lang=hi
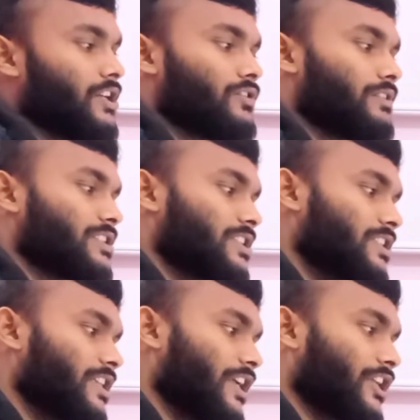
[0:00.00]
यूनिवर्सिटी
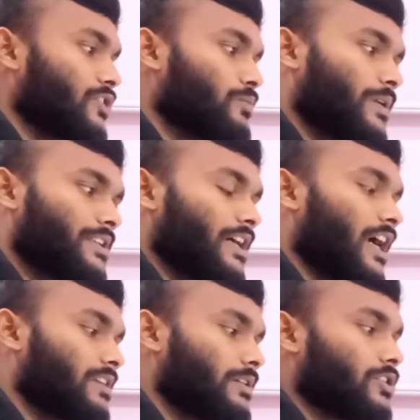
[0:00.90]
ए के यू पटना
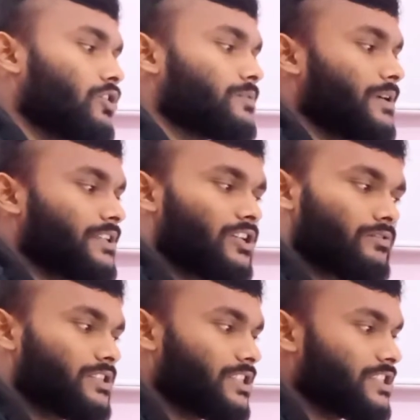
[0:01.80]
आर्यभट्ट नॉलेज पटना
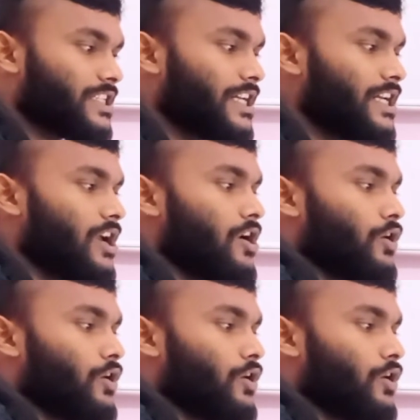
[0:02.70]
यूनिवर्सिटी से है